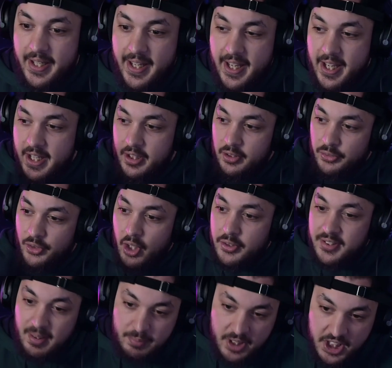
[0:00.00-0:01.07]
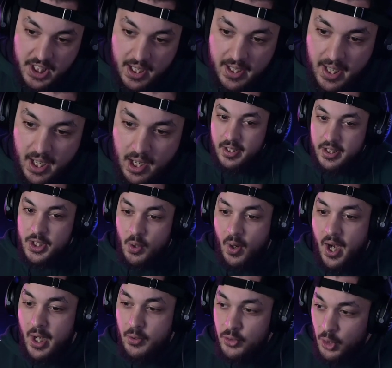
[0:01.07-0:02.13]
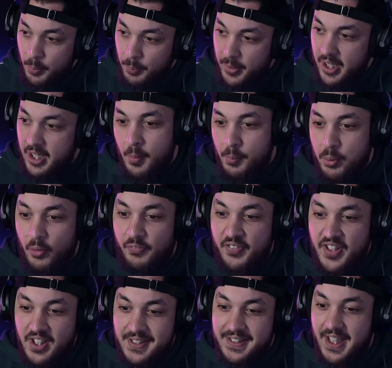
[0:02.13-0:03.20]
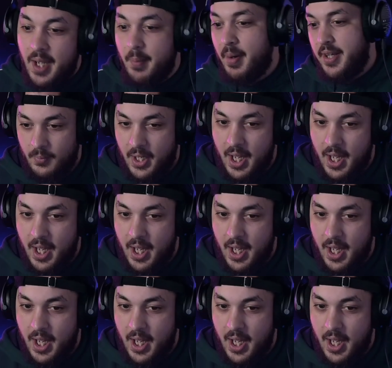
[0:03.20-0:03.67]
Et dans ce samedi JL là, il y aura une OP pour financer un bail.